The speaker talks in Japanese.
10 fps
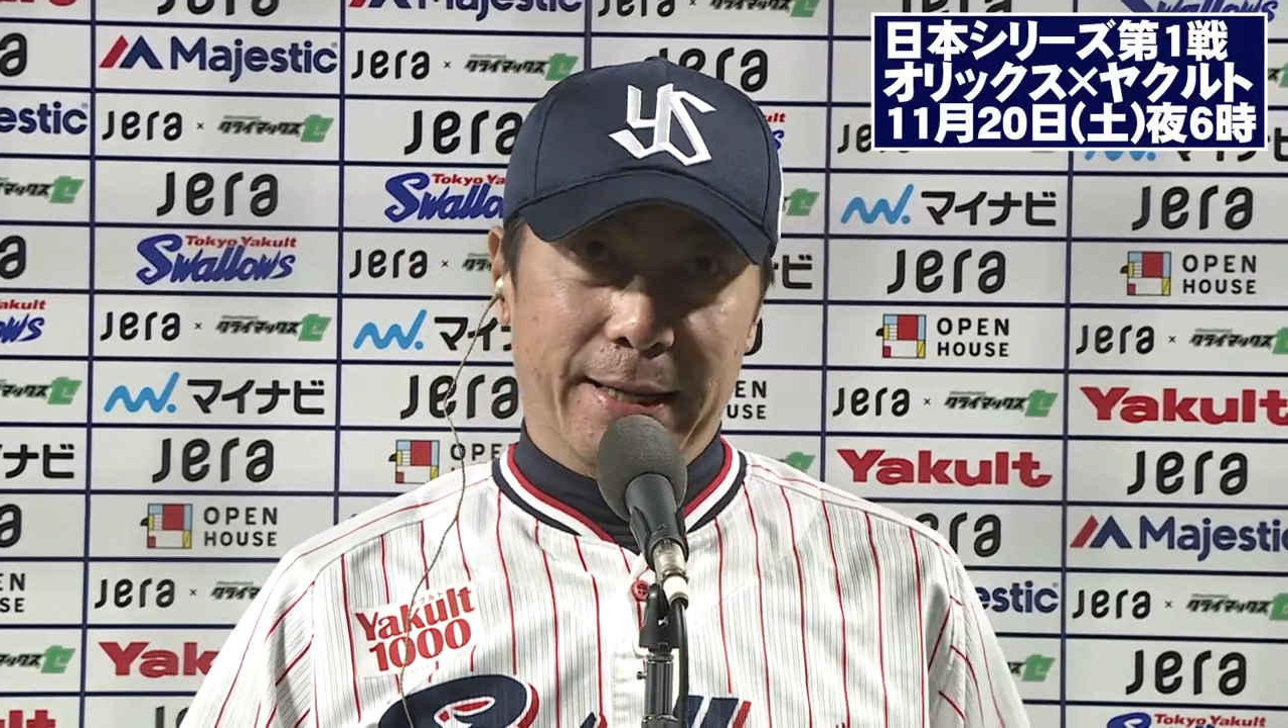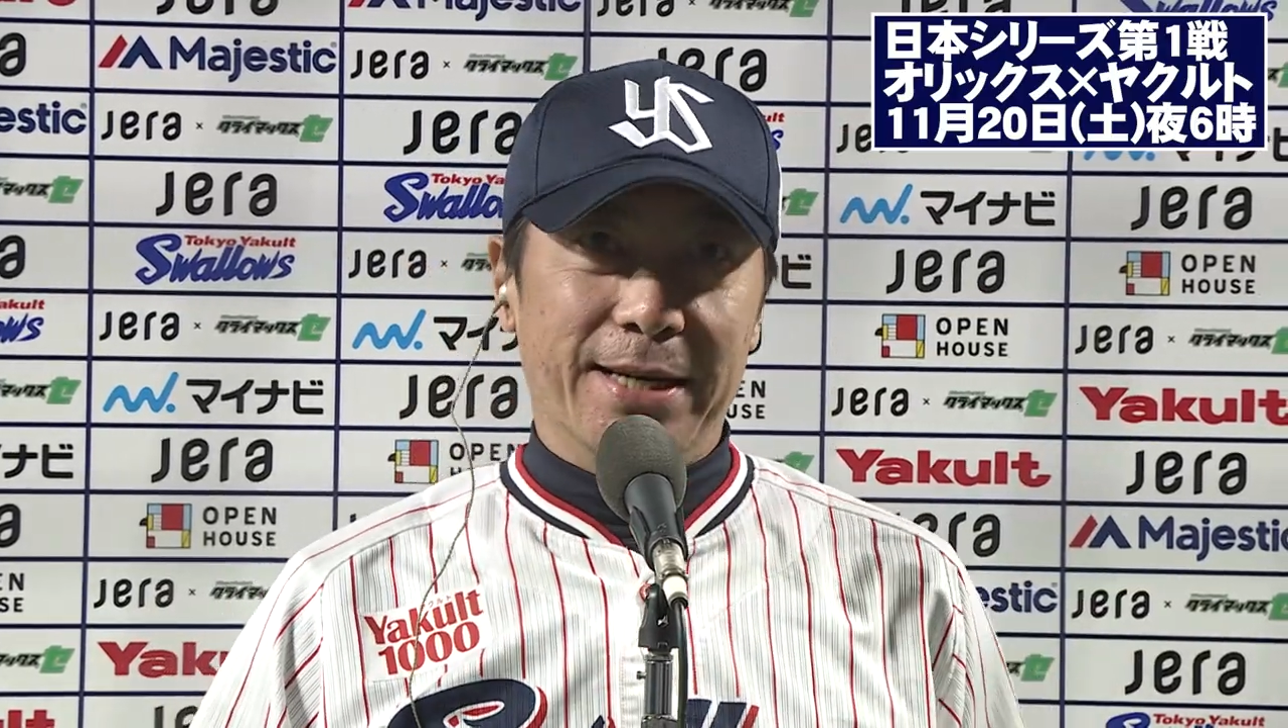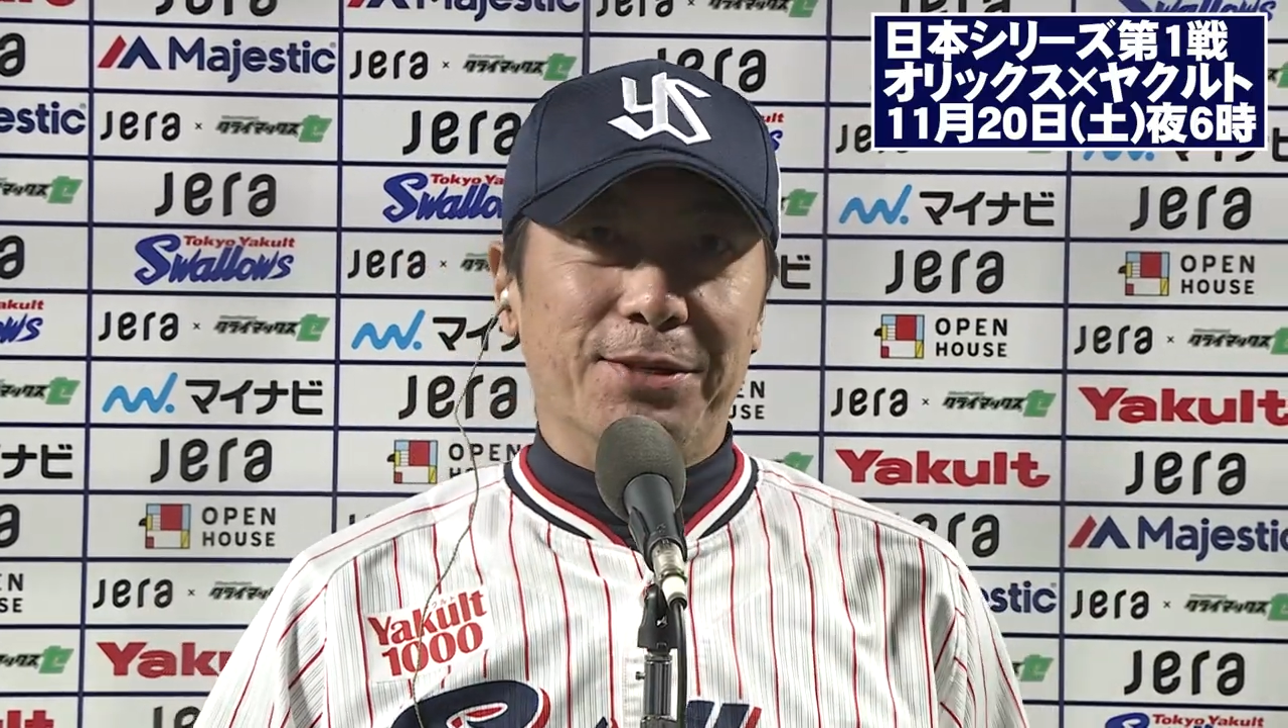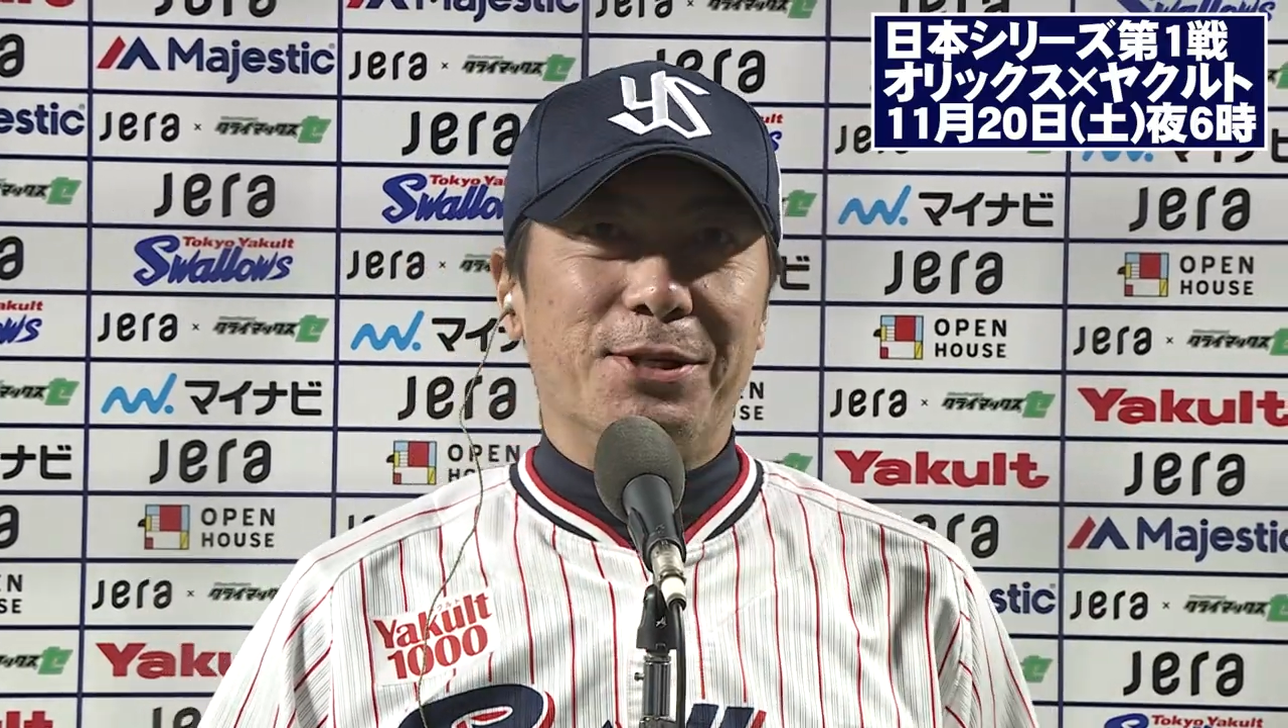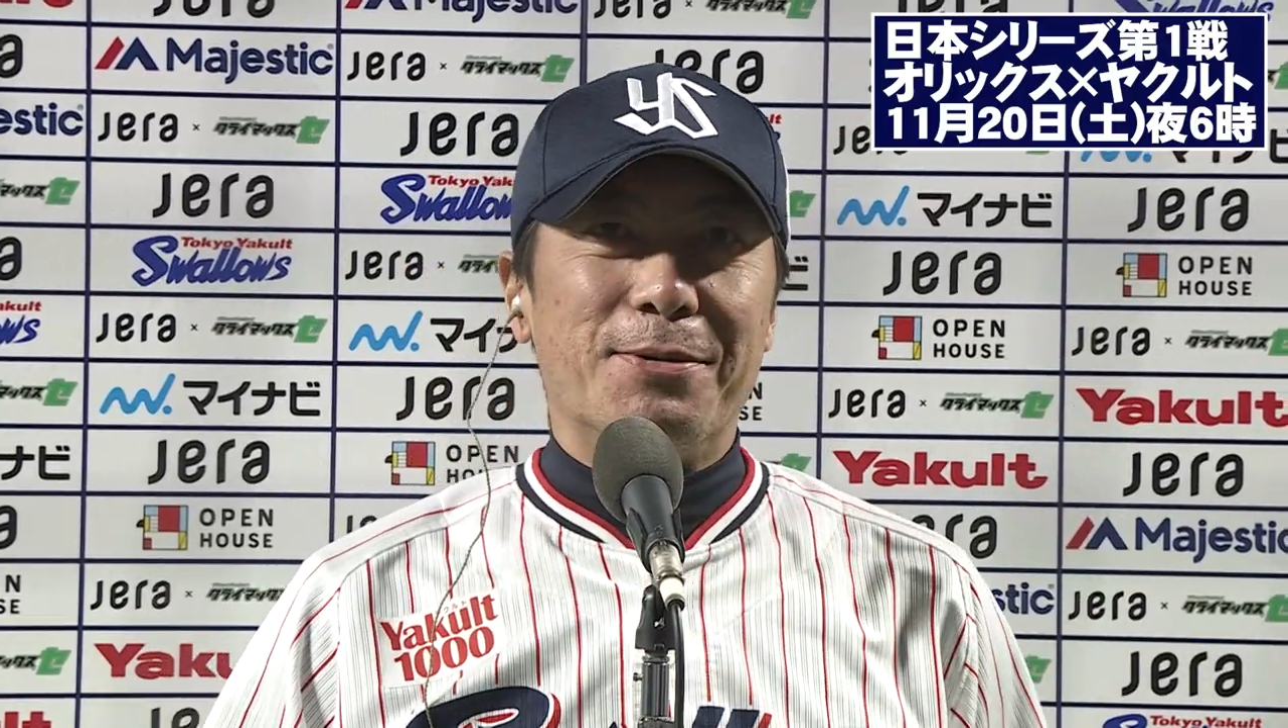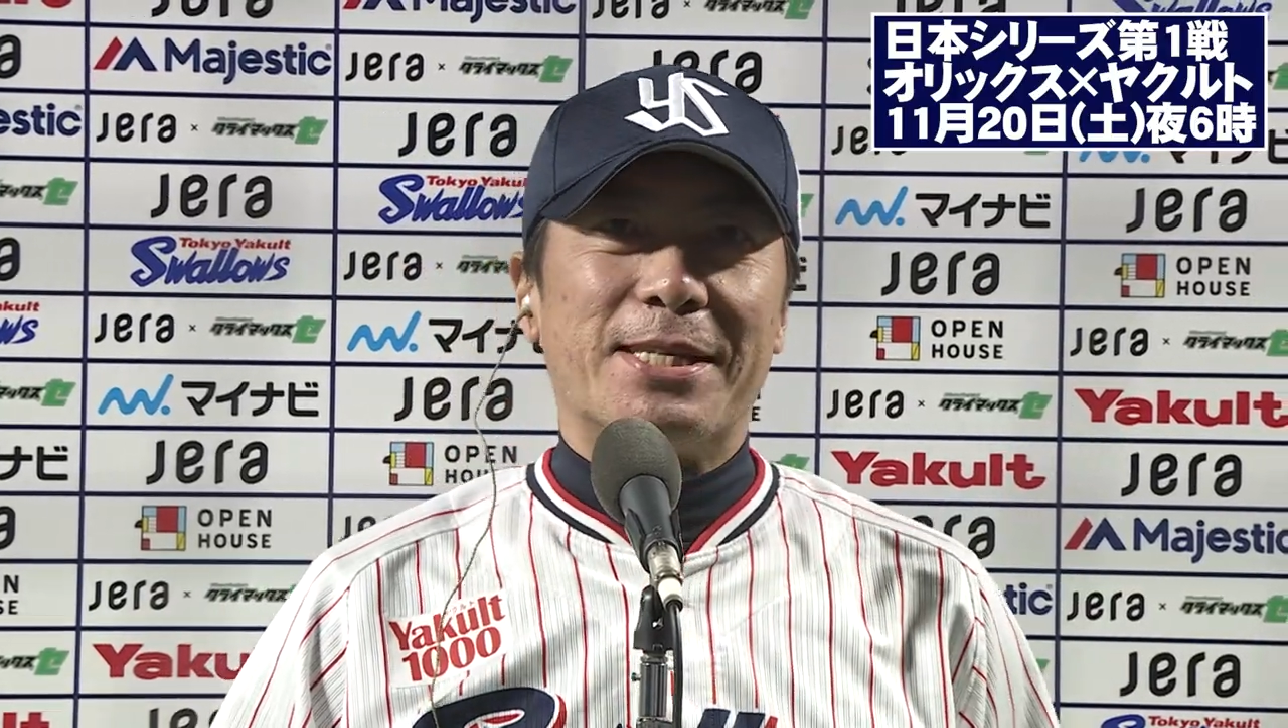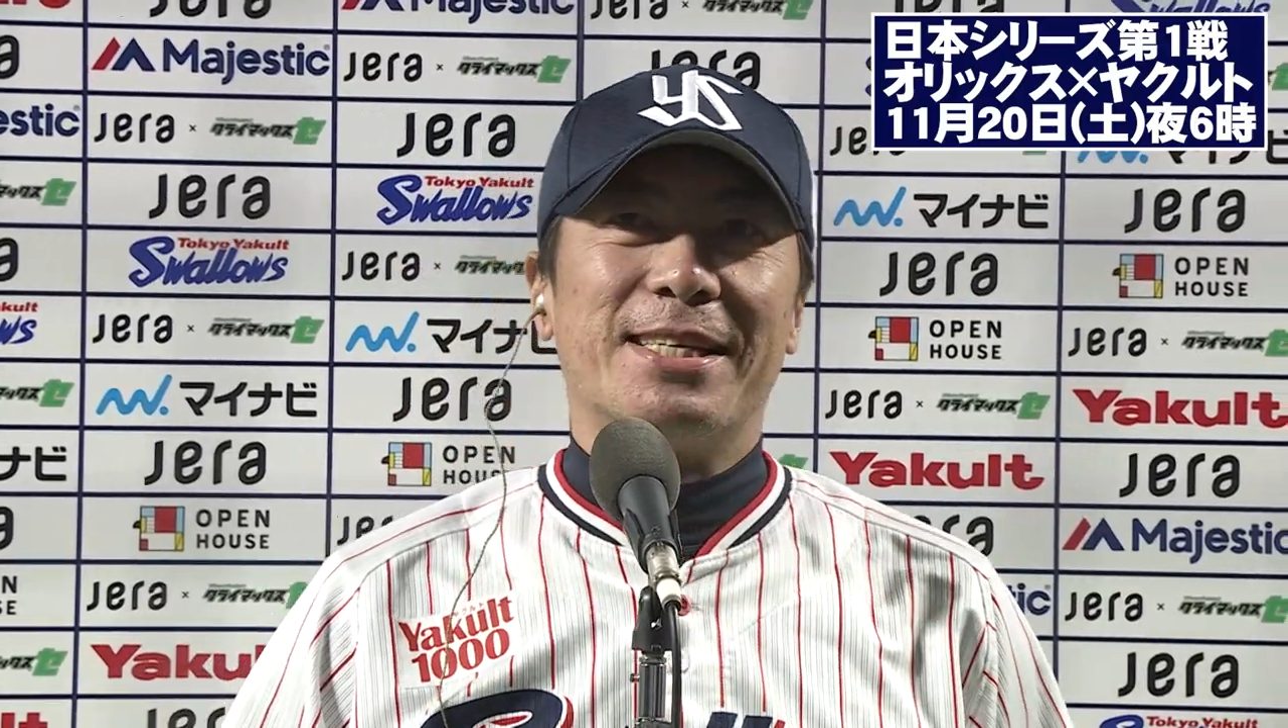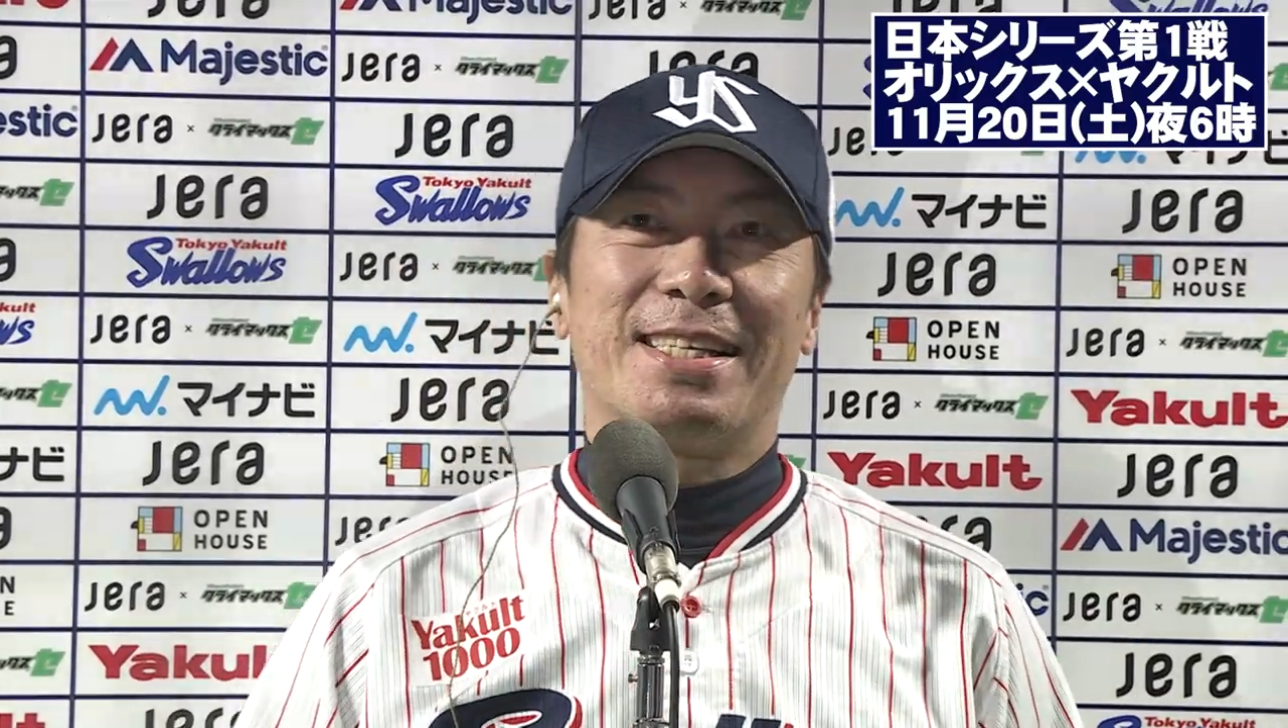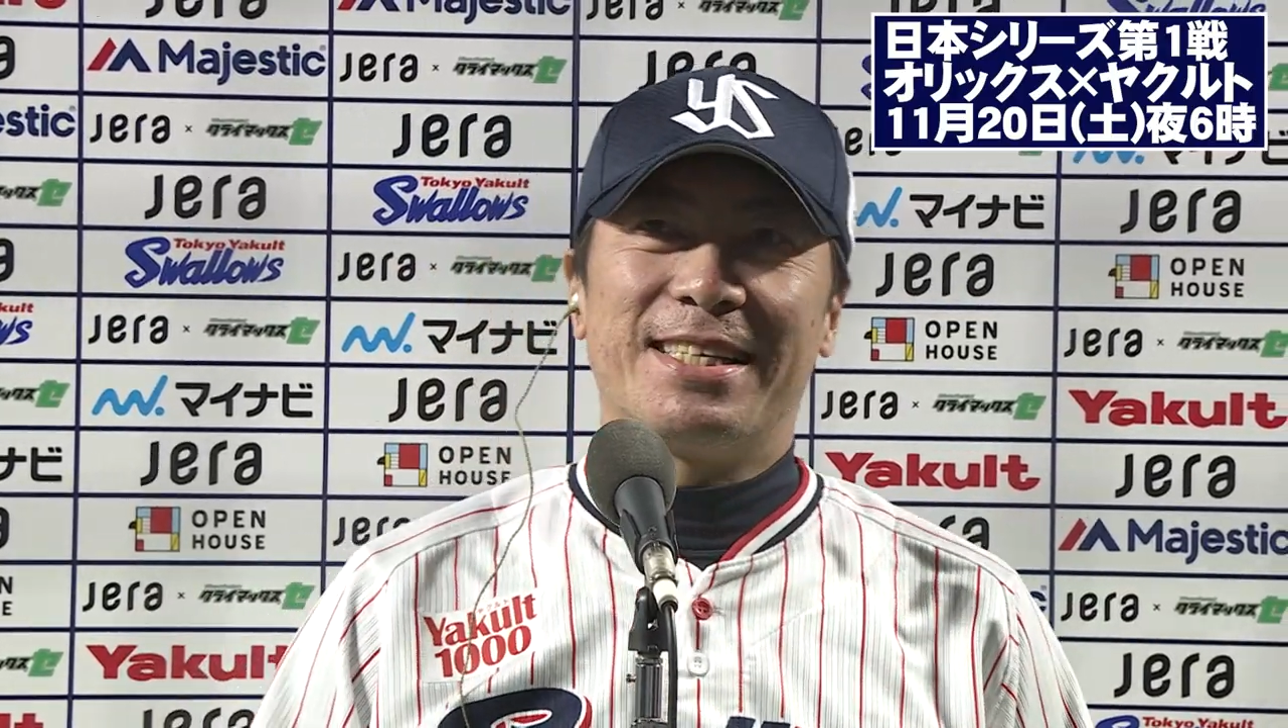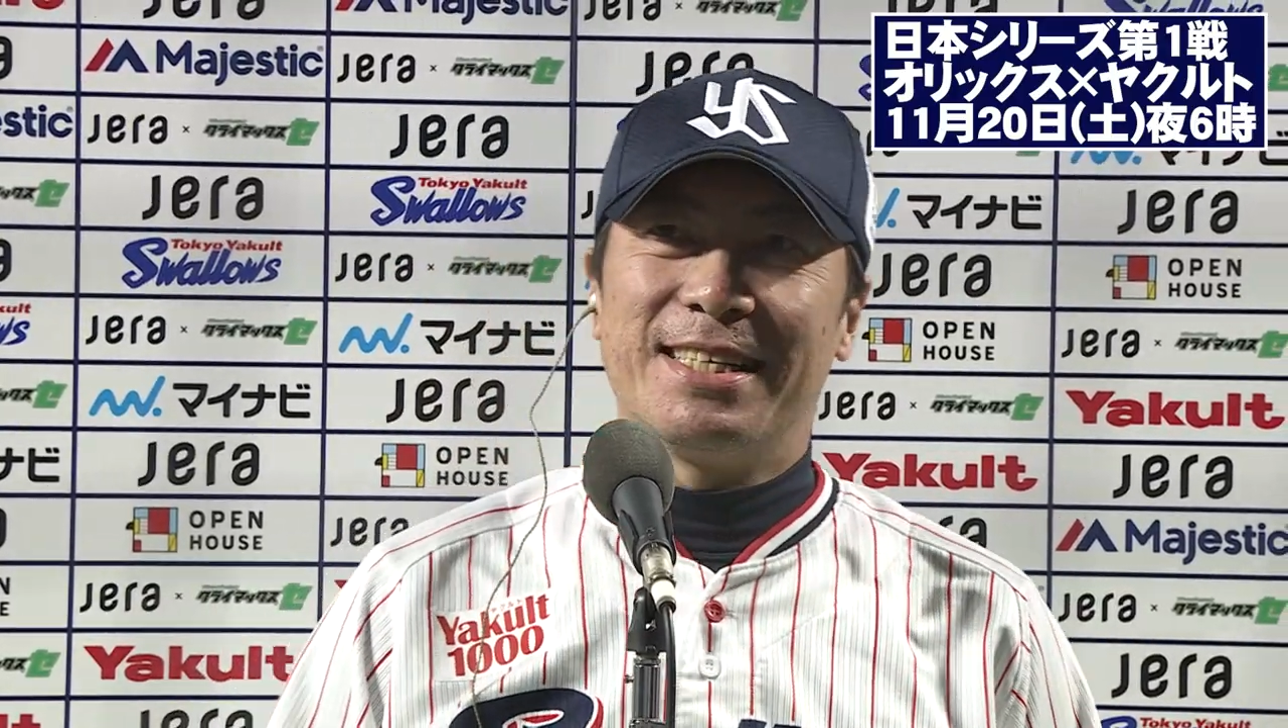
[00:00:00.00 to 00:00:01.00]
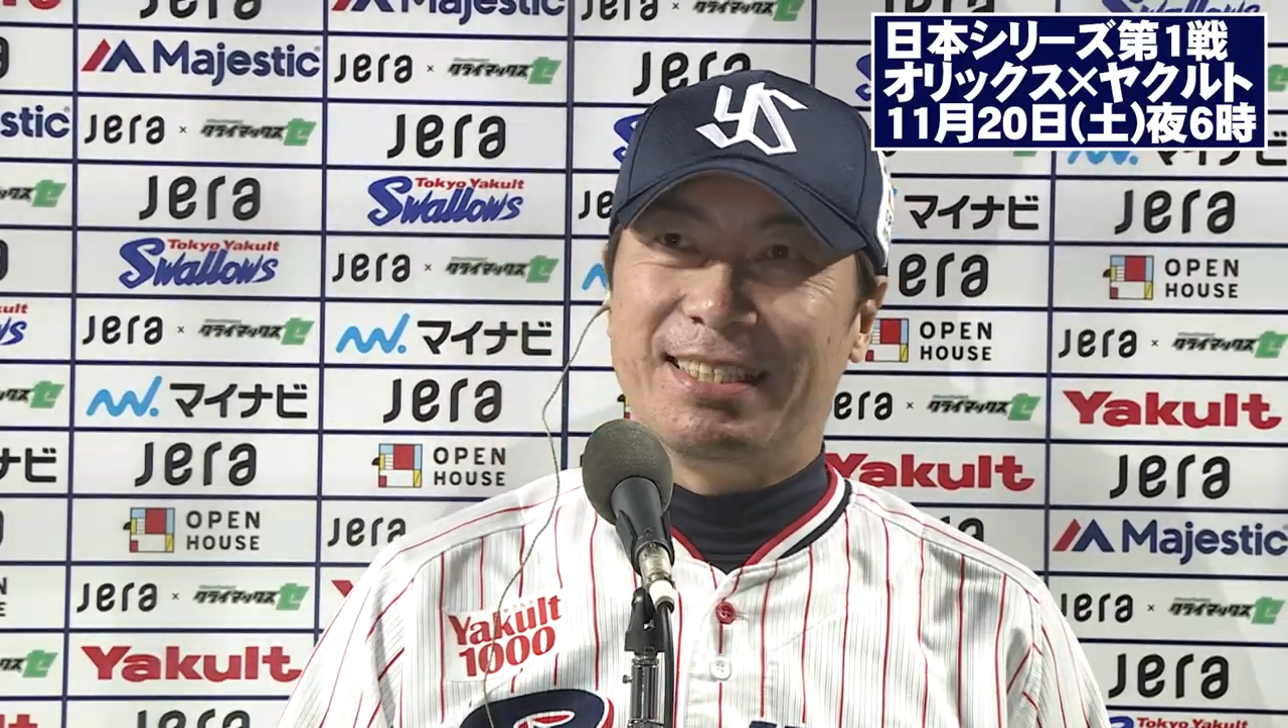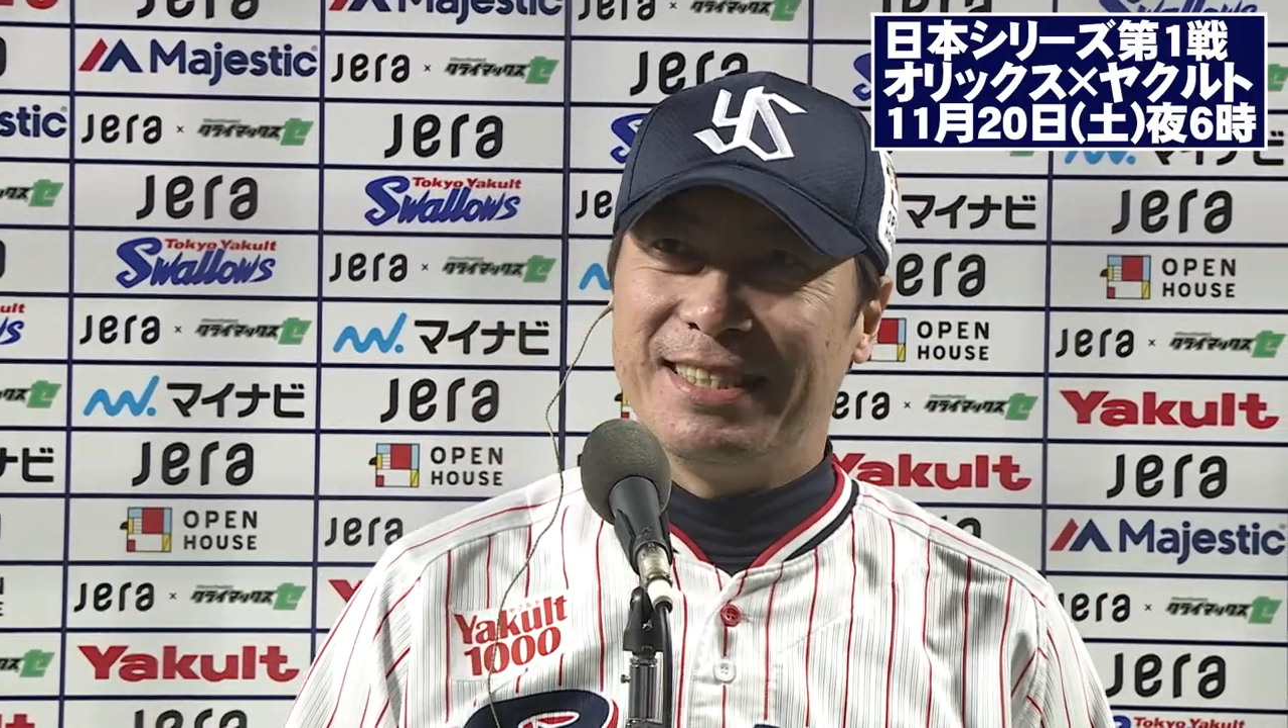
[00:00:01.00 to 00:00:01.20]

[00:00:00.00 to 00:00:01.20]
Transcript: ありがとうございます